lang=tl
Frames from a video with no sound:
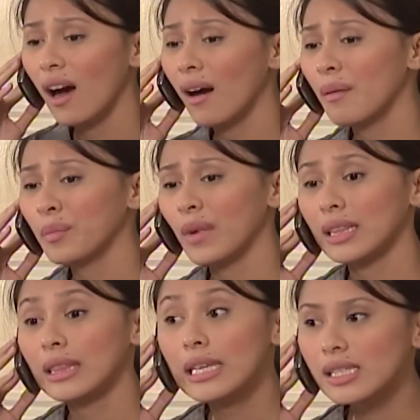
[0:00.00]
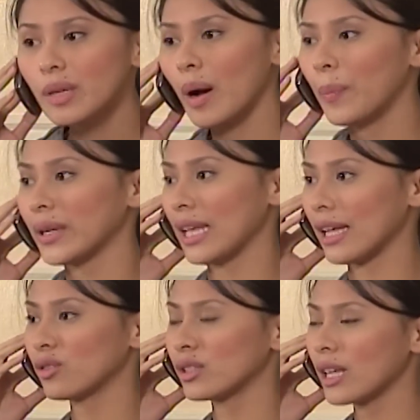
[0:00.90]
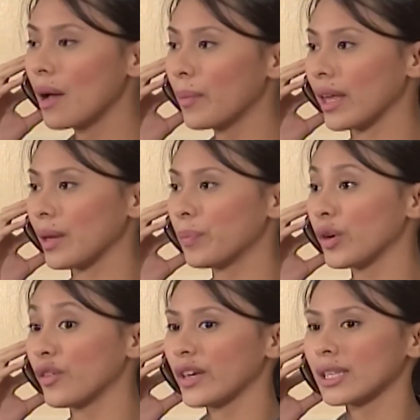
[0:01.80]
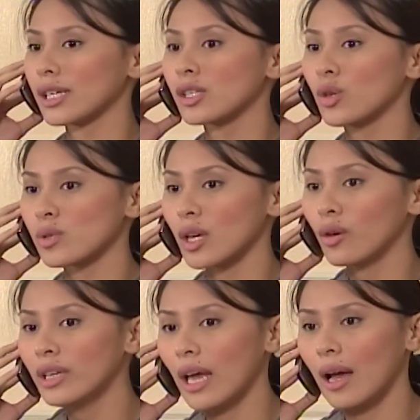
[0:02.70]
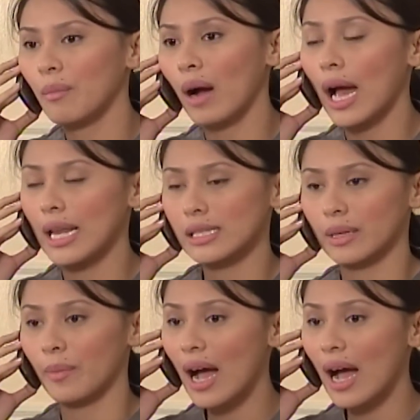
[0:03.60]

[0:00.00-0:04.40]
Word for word: Um, at least, di ba, pag nandun ka, may perfect excuse ako na makaalis ng